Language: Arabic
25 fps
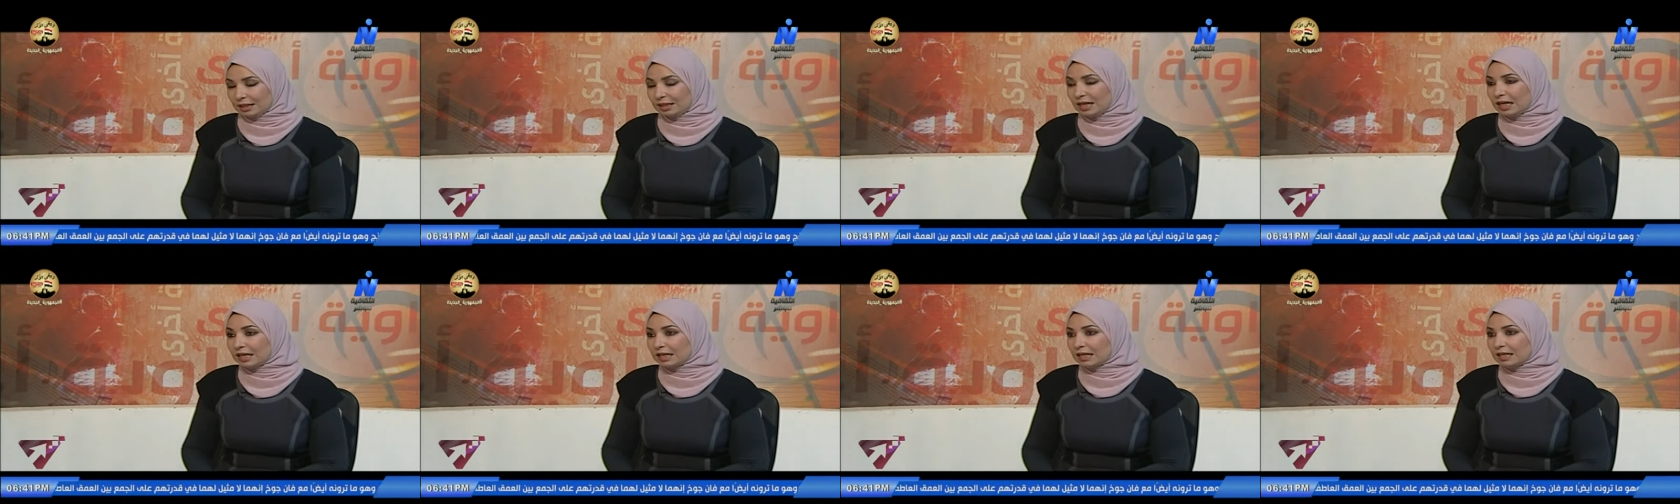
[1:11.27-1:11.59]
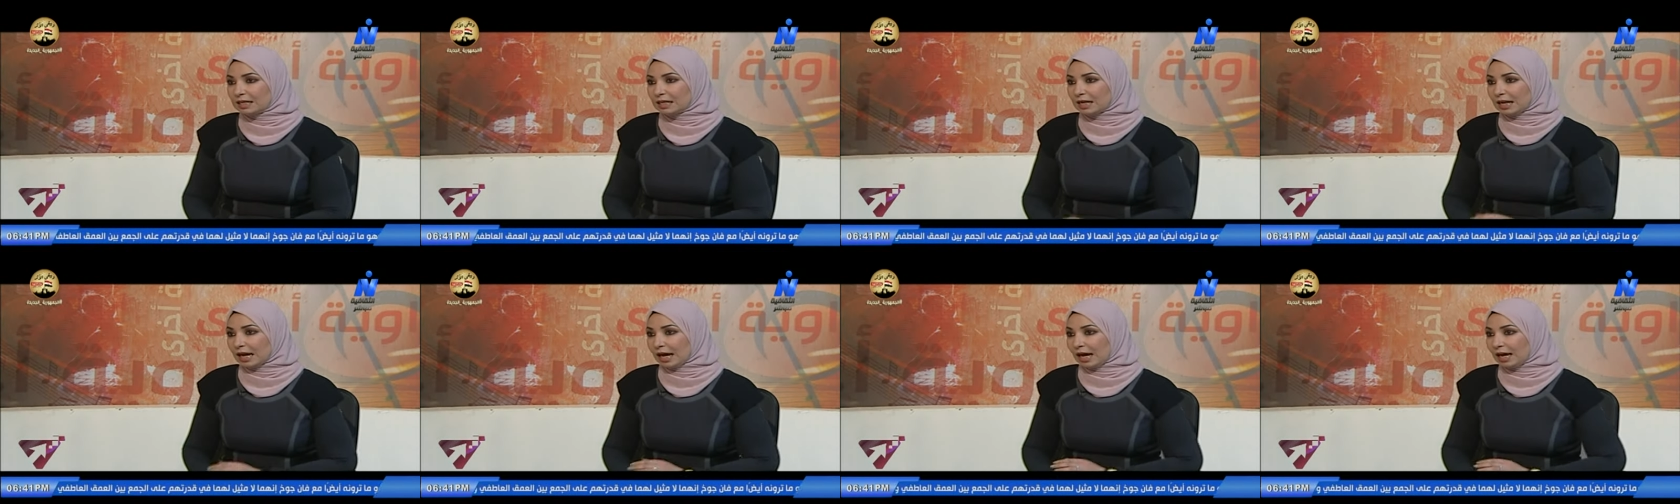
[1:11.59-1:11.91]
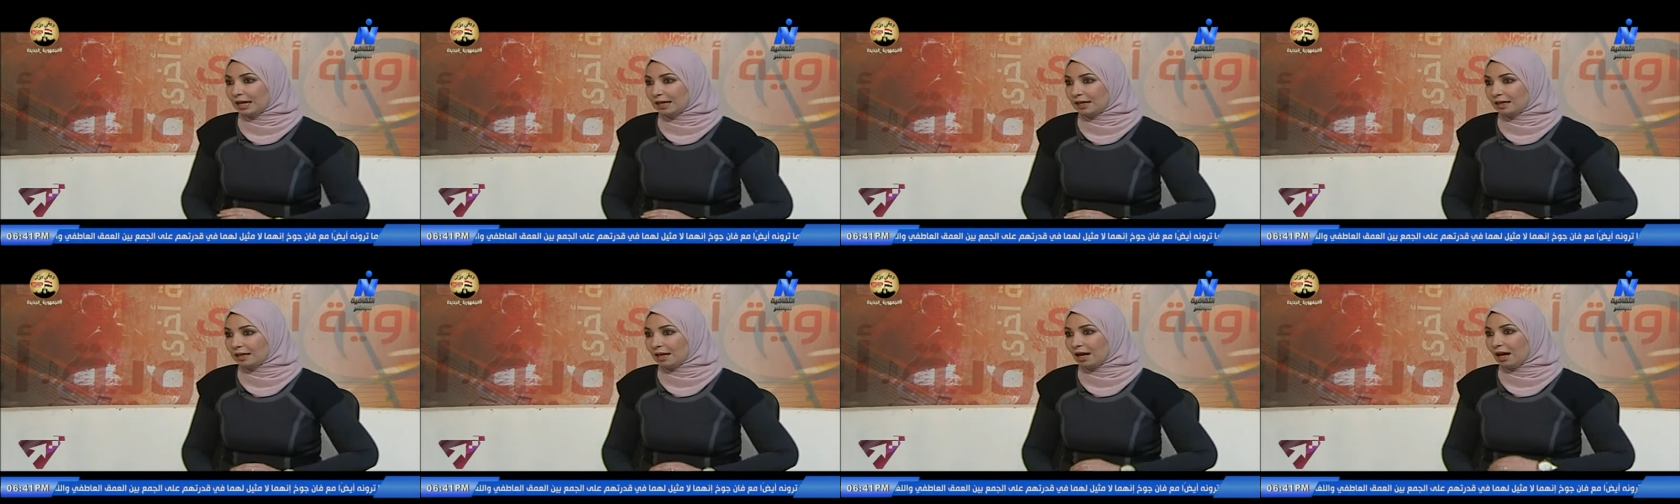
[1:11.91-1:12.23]
لكن
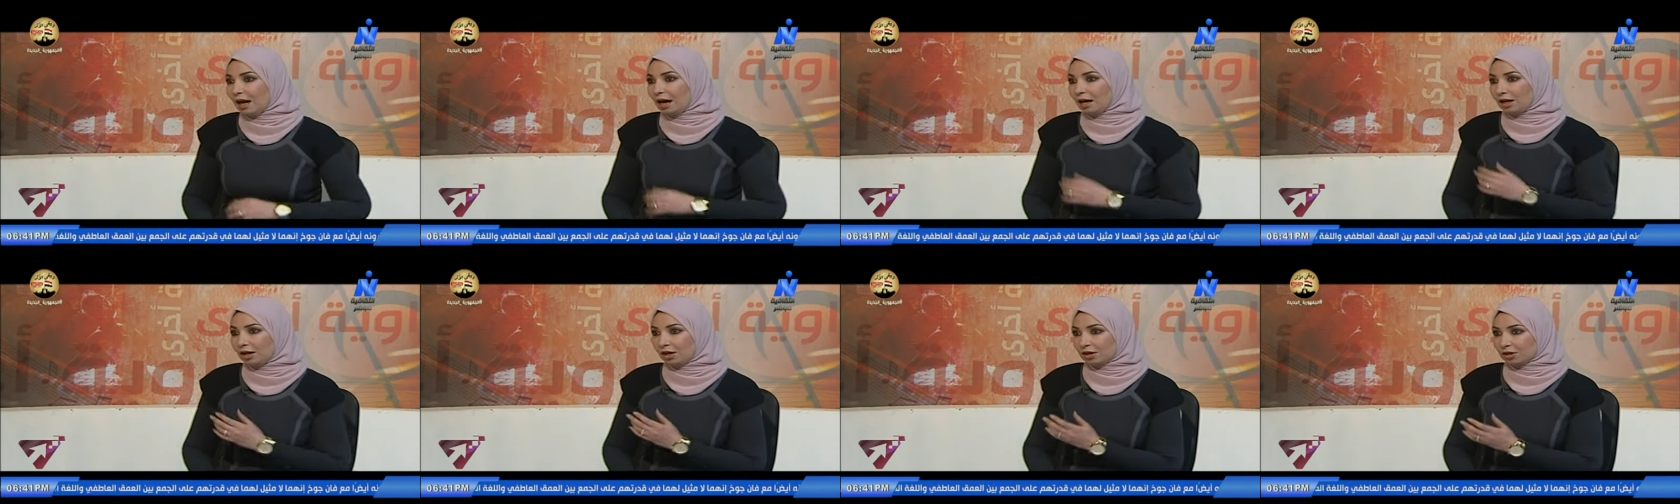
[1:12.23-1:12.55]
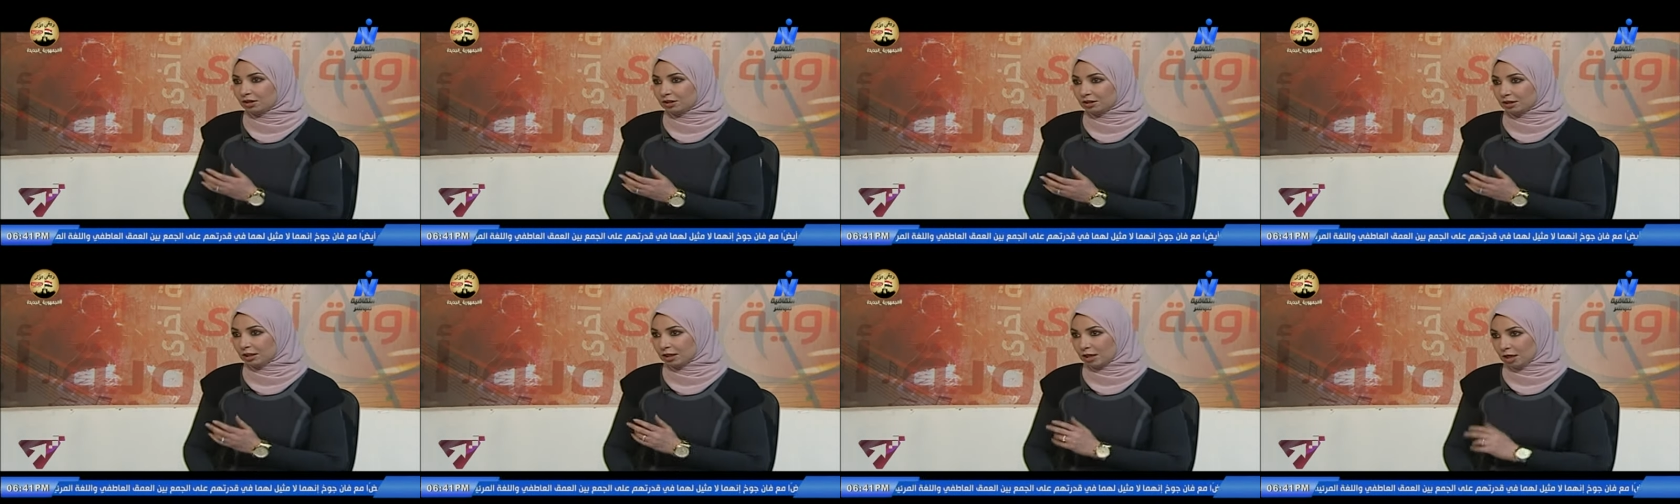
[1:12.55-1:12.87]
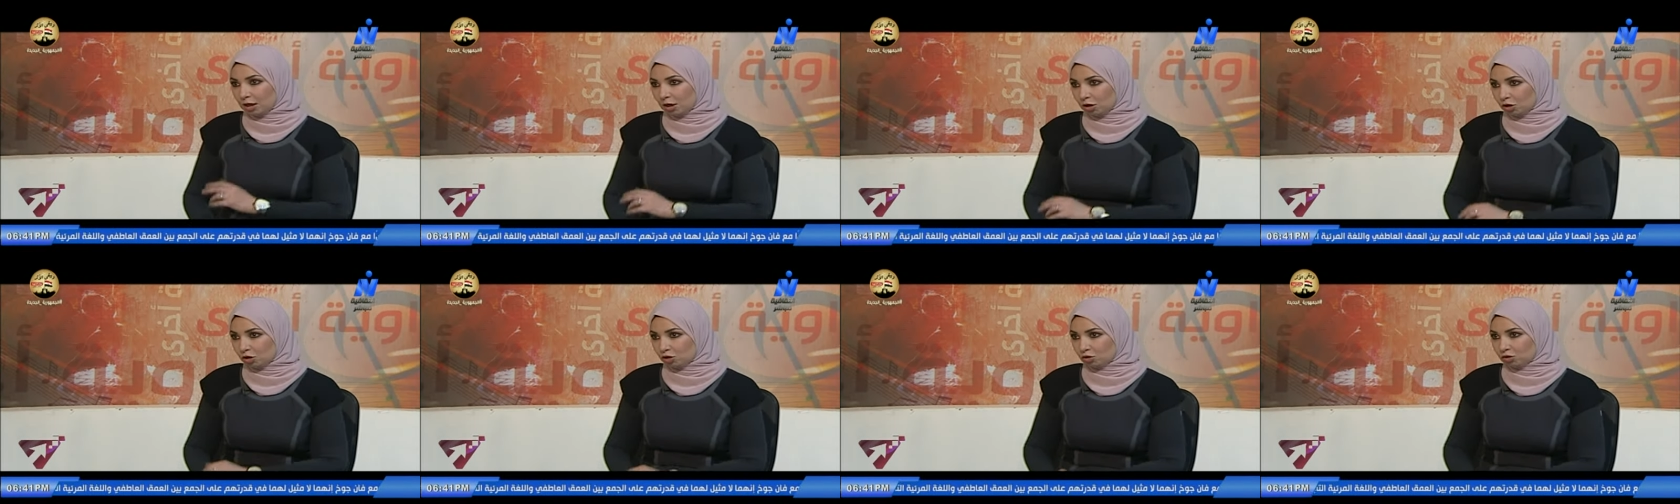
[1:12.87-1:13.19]
العائلة هاجرت إلى
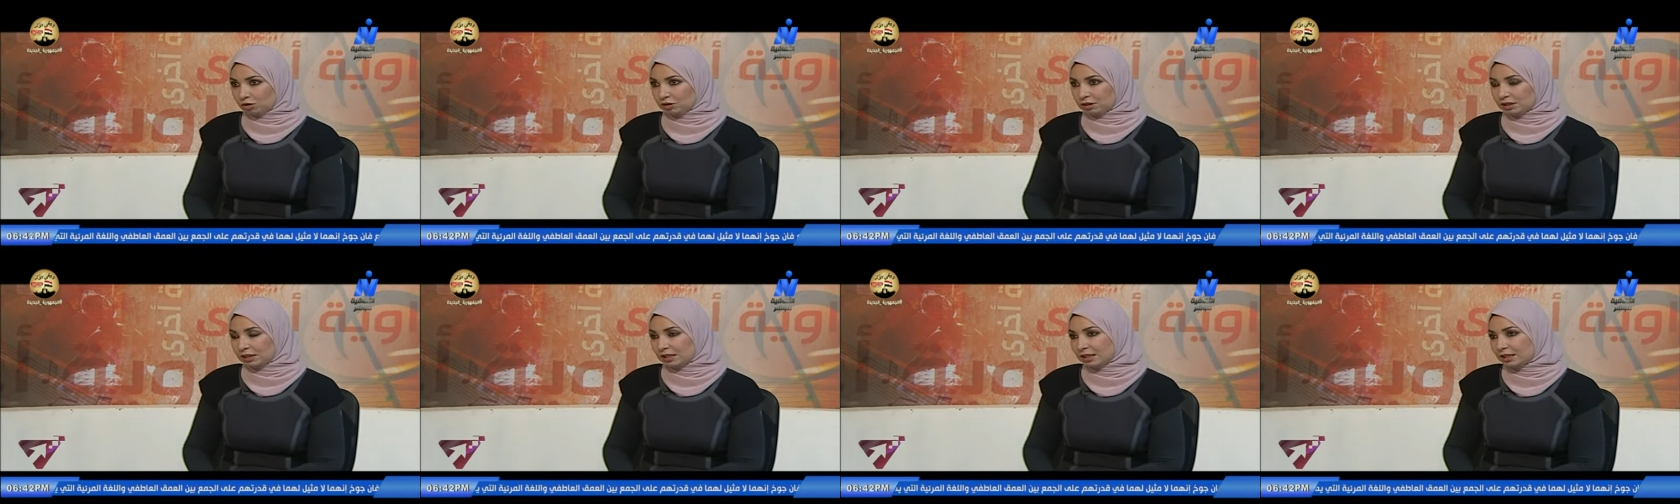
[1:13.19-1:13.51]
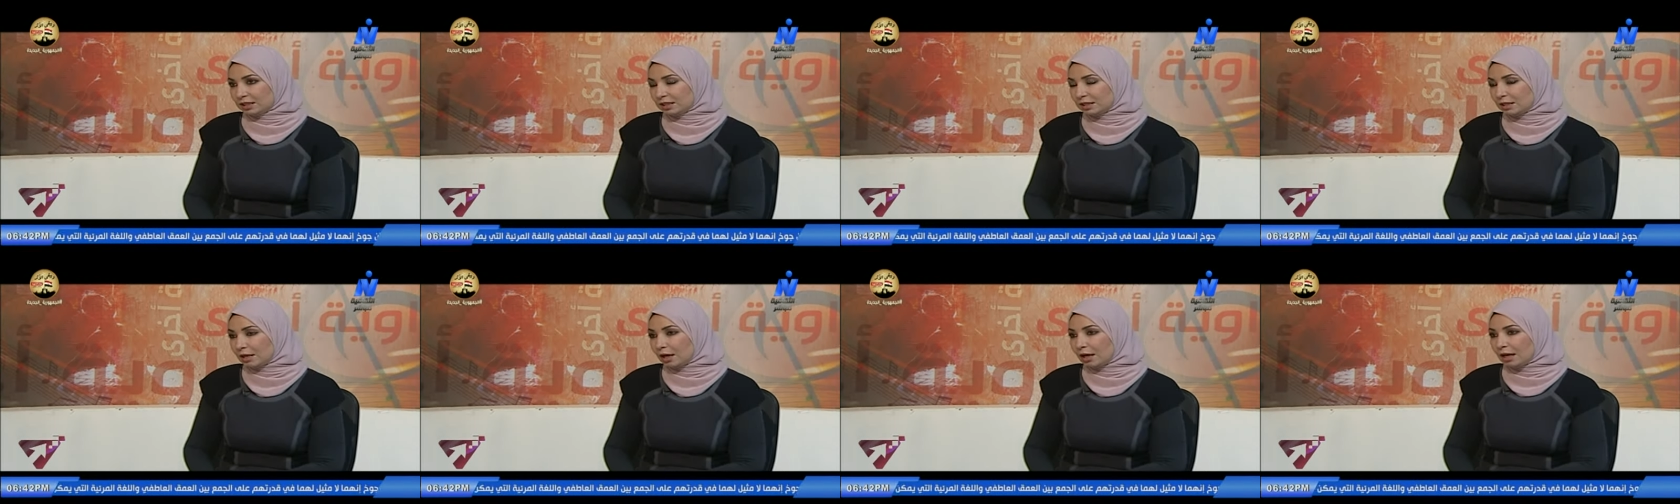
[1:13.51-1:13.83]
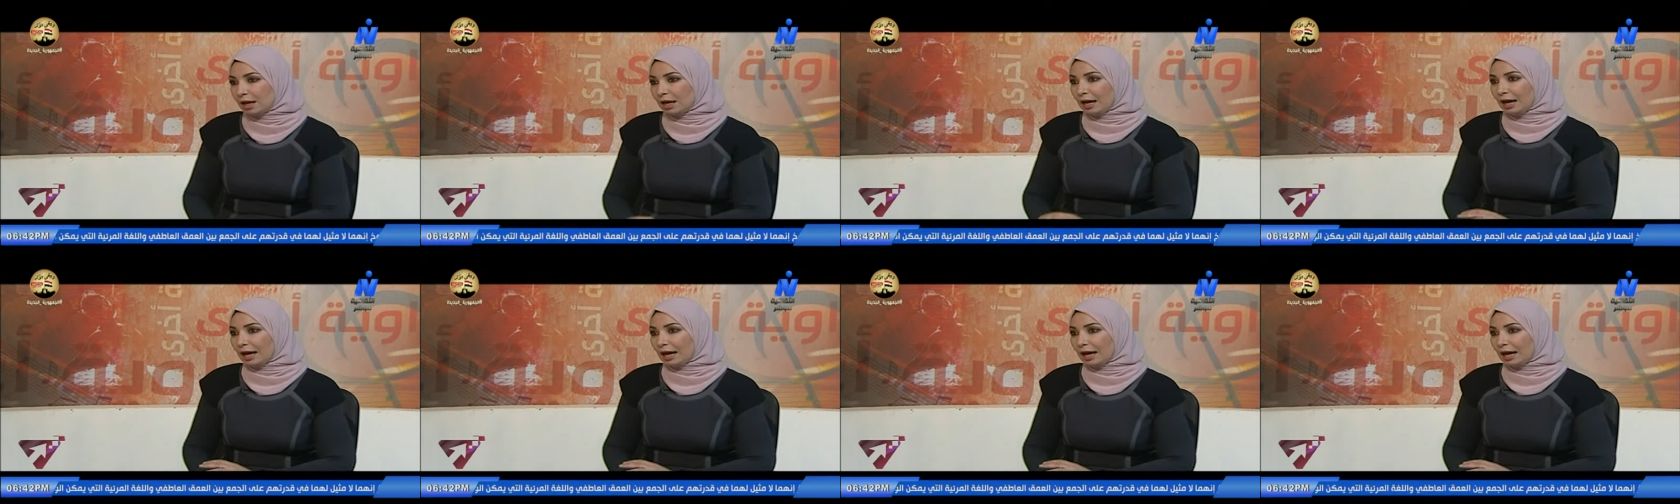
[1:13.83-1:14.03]
الأرجنتين